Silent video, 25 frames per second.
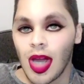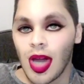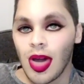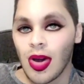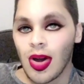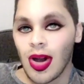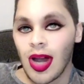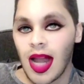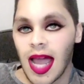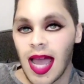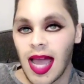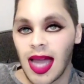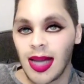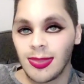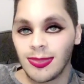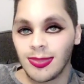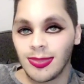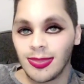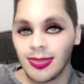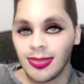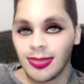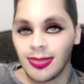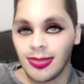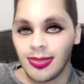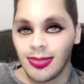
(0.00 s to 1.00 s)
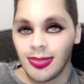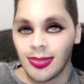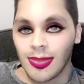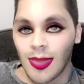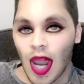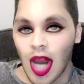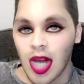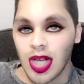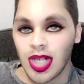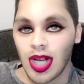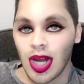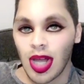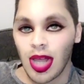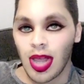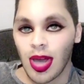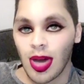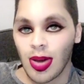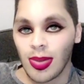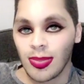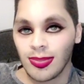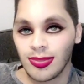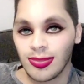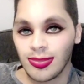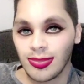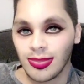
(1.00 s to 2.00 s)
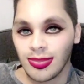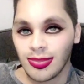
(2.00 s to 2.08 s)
Hola, soy yo.